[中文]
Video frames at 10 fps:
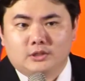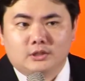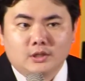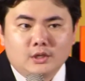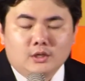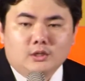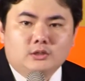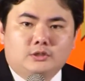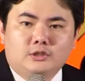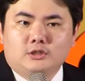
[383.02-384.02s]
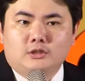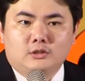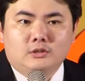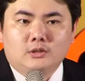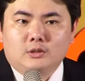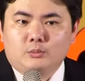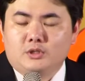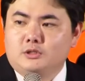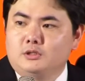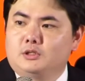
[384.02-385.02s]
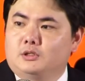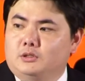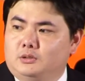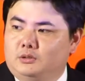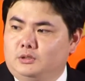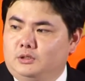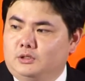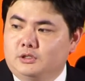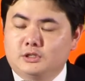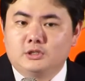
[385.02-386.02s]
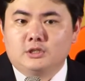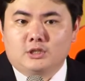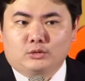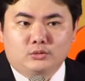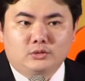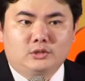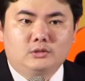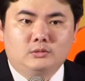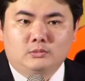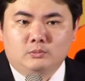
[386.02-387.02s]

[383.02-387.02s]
题。其实面试者的心理角度是。